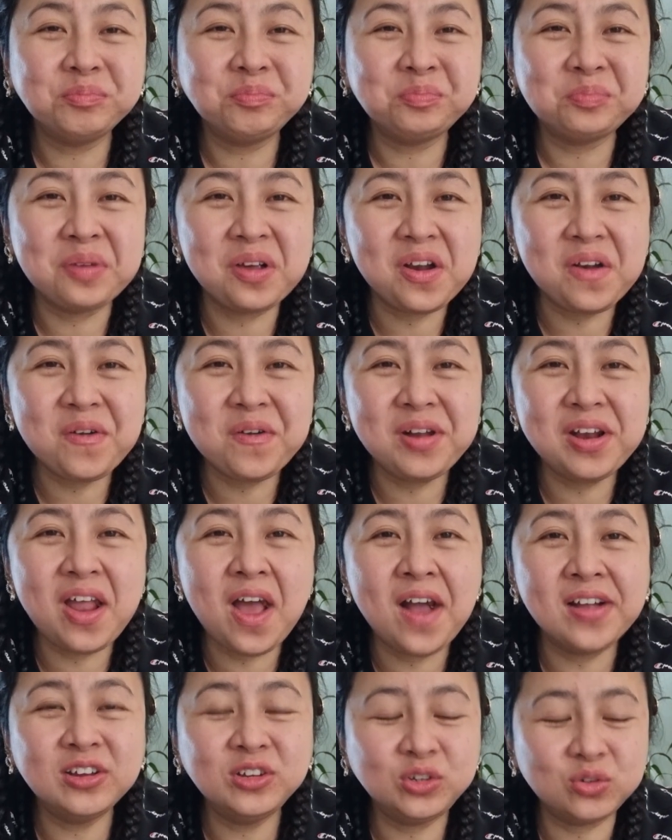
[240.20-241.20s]
Pero wala
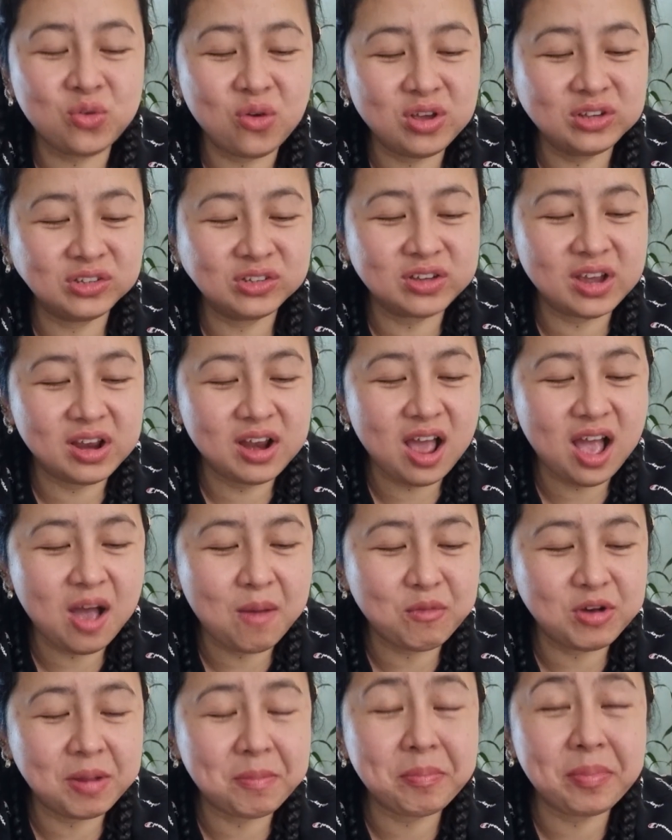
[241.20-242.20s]
kang choice. Kailangan
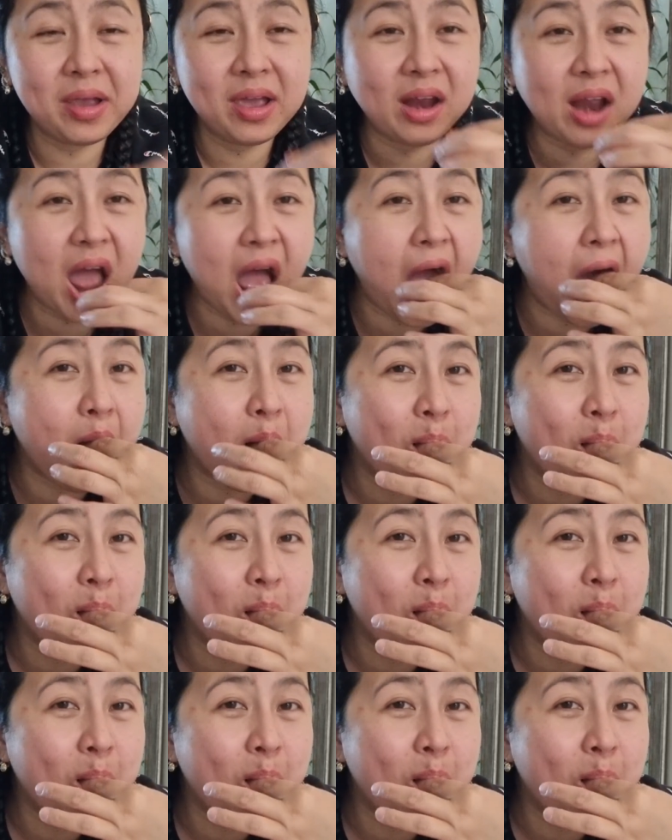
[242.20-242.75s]
mo ng pera.